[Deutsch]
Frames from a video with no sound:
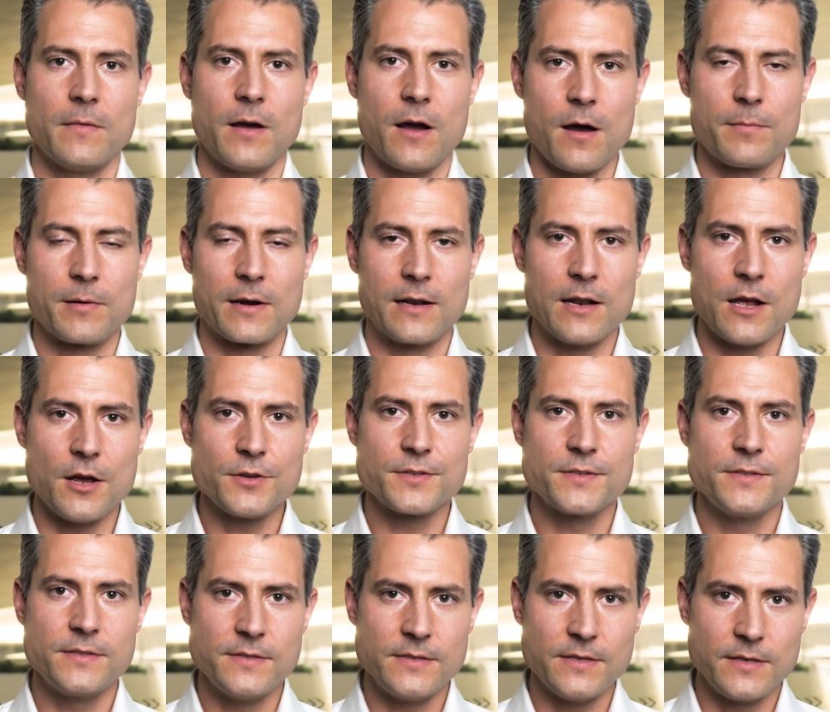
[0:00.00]
Aber
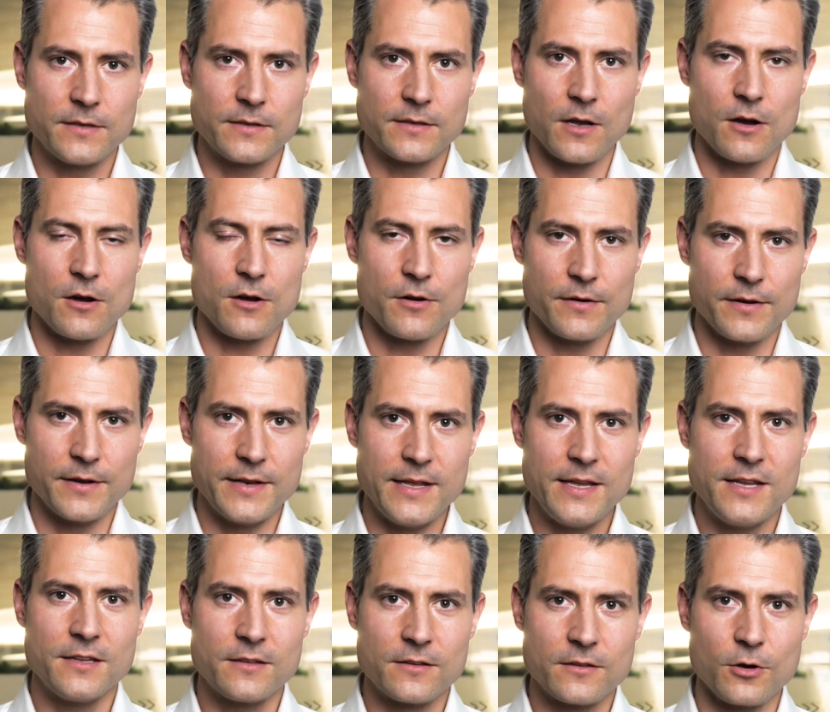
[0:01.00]
lassen Sie sich da
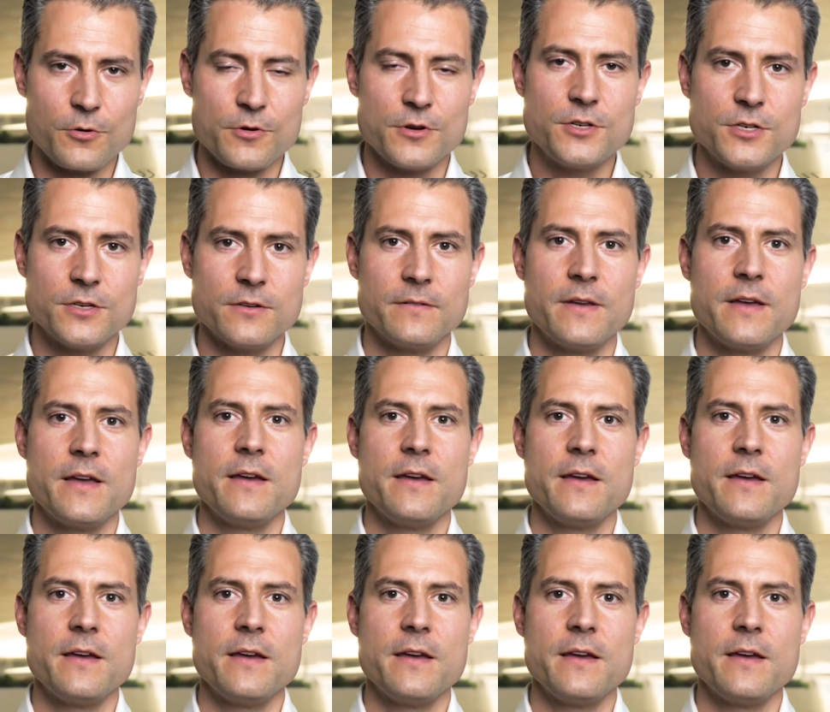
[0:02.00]
nicht täuschen.